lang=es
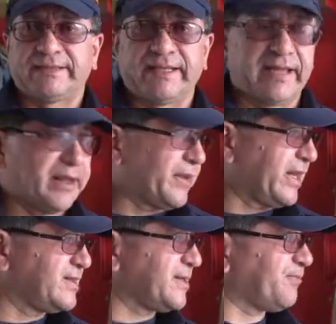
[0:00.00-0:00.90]
Su
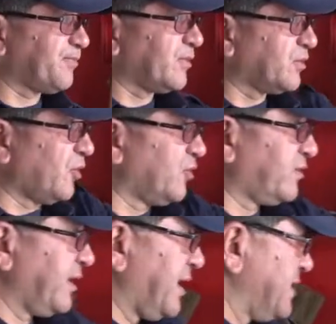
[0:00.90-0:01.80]
nombre es como un santo y
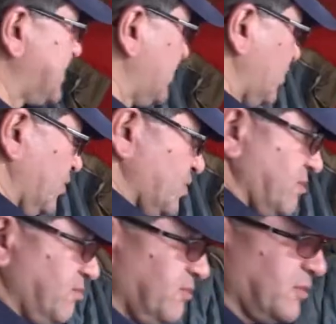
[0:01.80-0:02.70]
seña para los
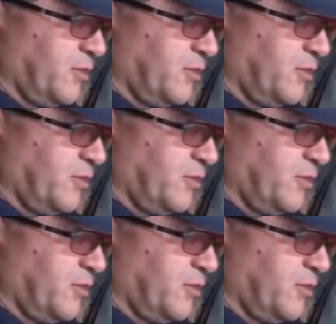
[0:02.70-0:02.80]
profesionales que